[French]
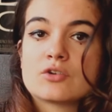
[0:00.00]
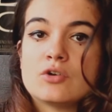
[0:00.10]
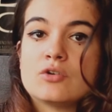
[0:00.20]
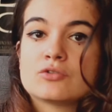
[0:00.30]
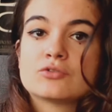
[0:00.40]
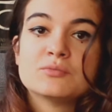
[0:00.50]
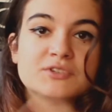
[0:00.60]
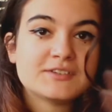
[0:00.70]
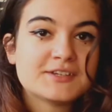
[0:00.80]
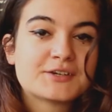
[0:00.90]
quand tout le
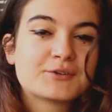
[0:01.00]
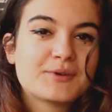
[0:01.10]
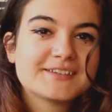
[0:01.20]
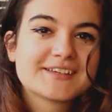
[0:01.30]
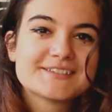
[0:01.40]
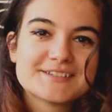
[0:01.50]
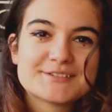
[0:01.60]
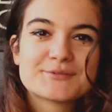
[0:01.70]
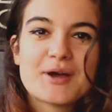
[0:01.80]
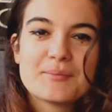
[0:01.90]
monde était cloîtré chez
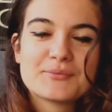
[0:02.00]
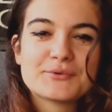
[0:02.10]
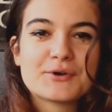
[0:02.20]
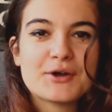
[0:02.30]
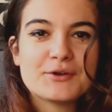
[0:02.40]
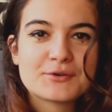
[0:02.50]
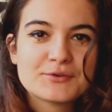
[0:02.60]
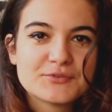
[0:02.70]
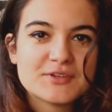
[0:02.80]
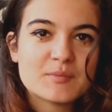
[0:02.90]
soi pour euh, le
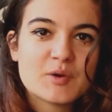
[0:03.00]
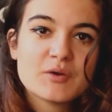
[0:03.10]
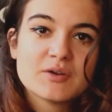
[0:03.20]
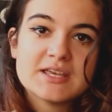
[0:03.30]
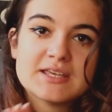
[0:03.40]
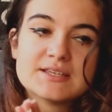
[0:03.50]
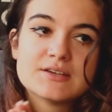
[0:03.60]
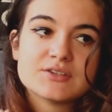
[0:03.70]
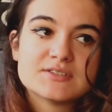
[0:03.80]
confinement et euh,